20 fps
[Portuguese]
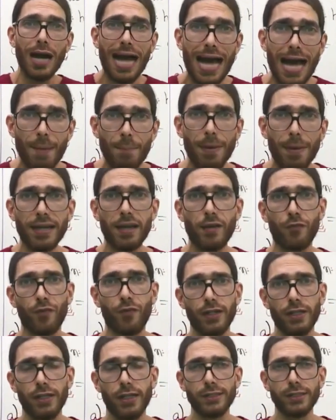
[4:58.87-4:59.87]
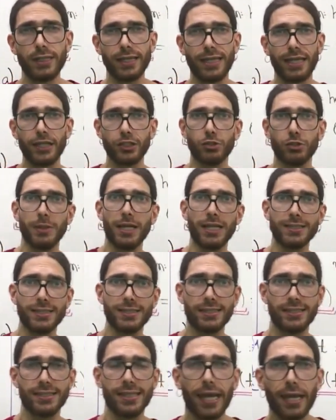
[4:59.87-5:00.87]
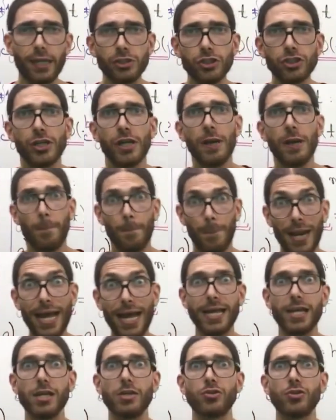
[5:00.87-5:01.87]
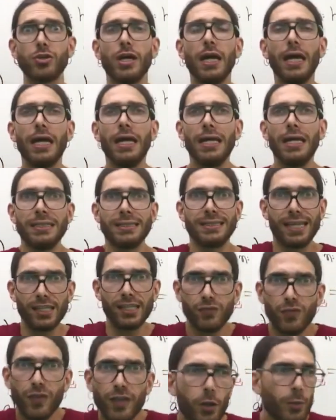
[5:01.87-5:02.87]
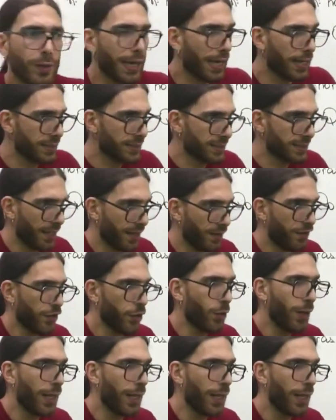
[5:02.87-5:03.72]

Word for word: a Maria Fernanda aqui, de minha assistente, para isso. Vocês viram que ela escreveu